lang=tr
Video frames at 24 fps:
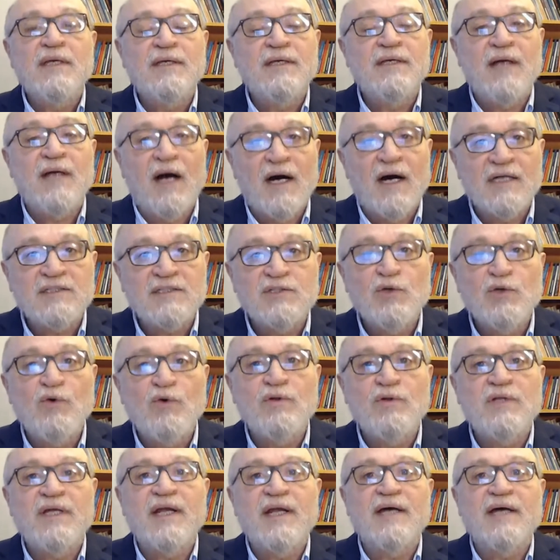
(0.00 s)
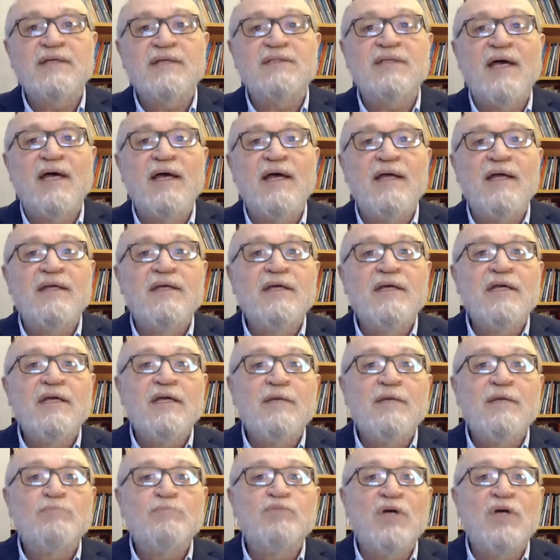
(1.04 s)
E, artı olarak da
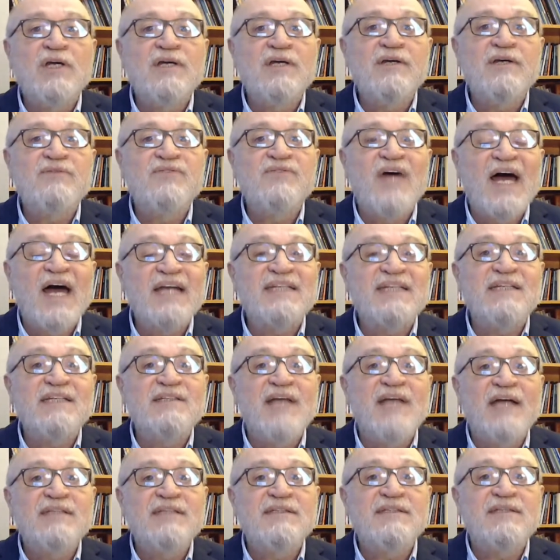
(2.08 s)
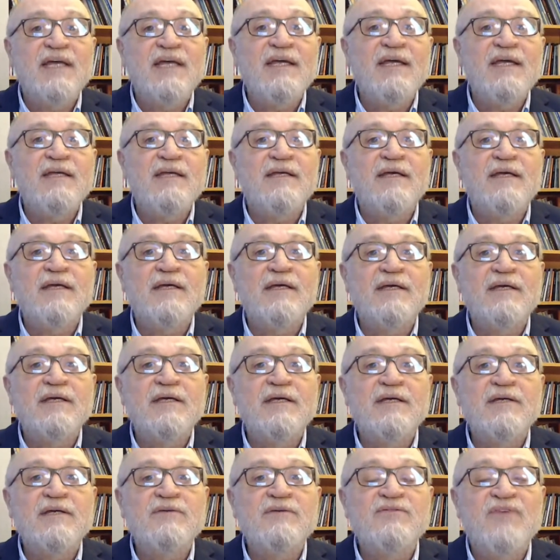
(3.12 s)
bu e, vergiden de e,
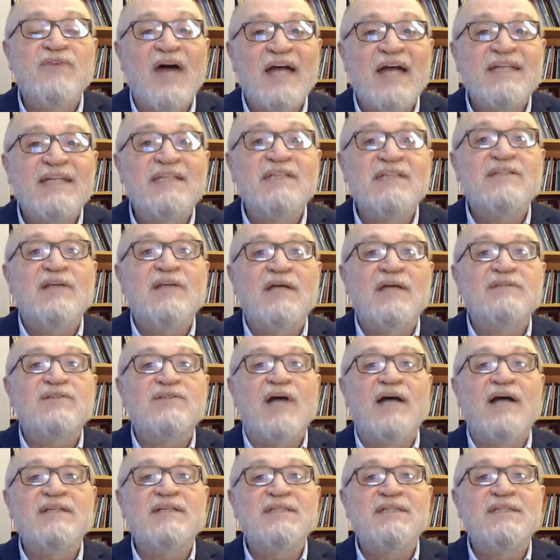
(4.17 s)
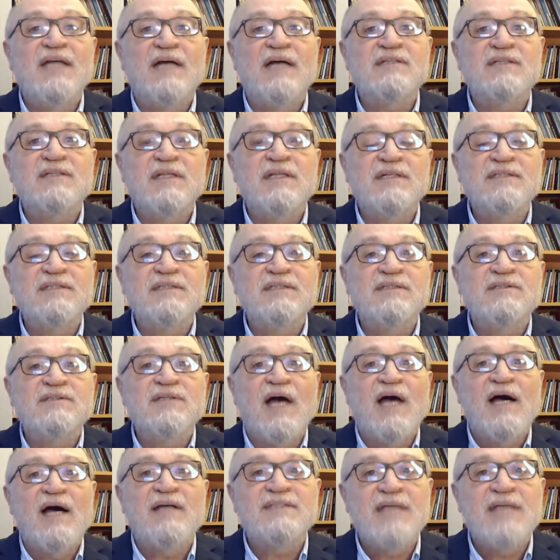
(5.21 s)
vergi e, tahsilatlarının
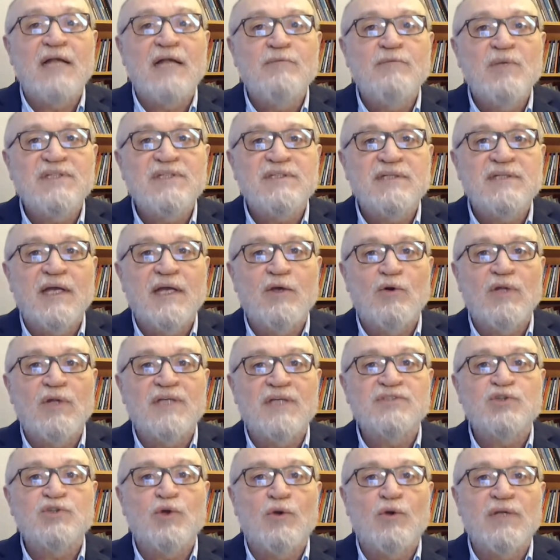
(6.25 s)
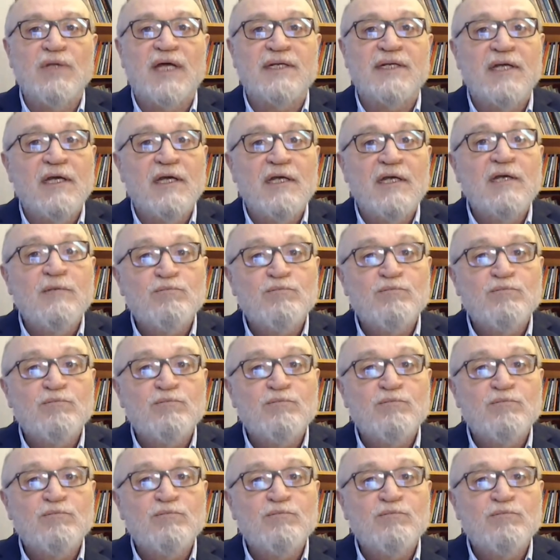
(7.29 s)
da azalmasına yol açıyorlar.